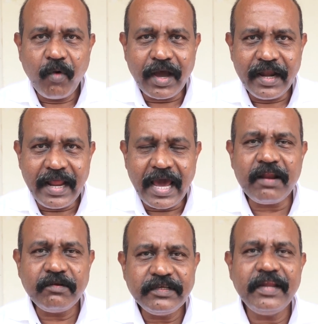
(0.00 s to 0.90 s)
ఒక
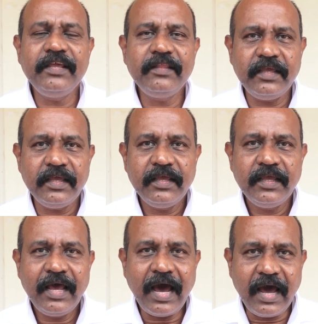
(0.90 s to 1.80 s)
నేరం జరిగితే
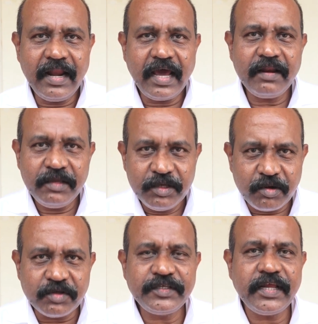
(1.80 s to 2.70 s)
ఆ నేరం
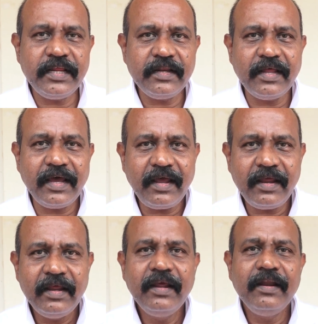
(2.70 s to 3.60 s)
ఈరోజు జరిగిందా
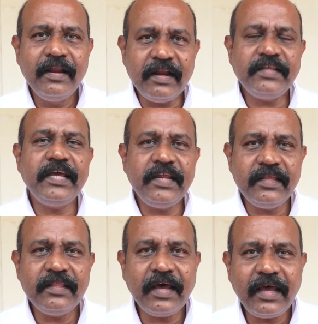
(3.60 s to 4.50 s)
నిన్న
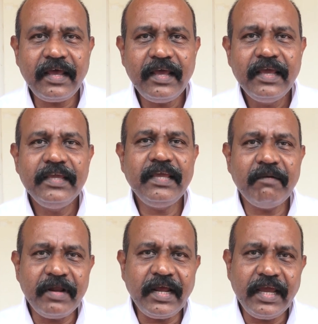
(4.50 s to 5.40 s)
జరిగిందా
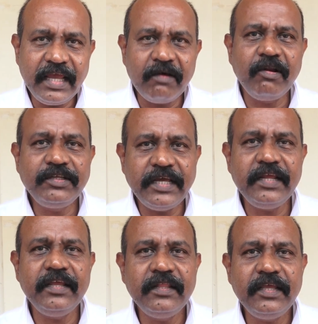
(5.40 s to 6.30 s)
ఎవరి హయాంలో
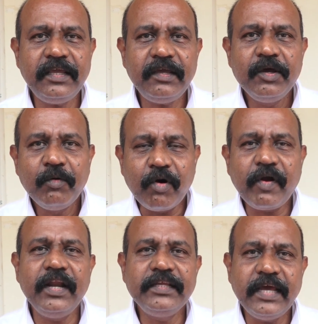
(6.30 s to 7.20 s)
జరిగింది
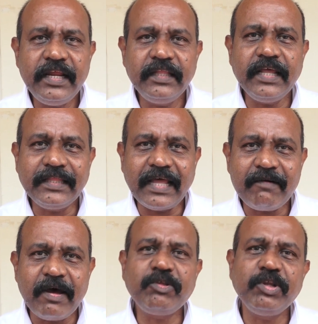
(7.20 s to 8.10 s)
ఒకవేళ జరిగితే
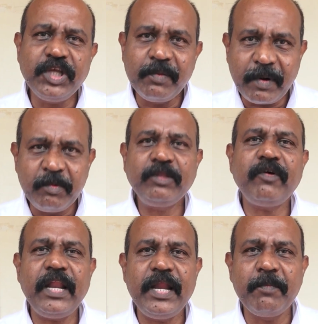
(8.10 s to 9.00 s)
తర్వాత వచ్చిన
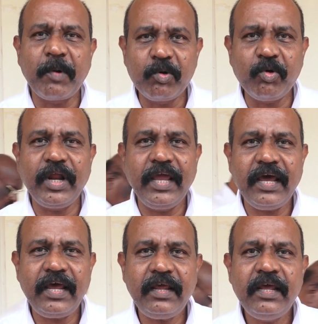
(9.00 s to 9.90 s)
ప్రభుత్వాలన్నీ పడుకున్నాయా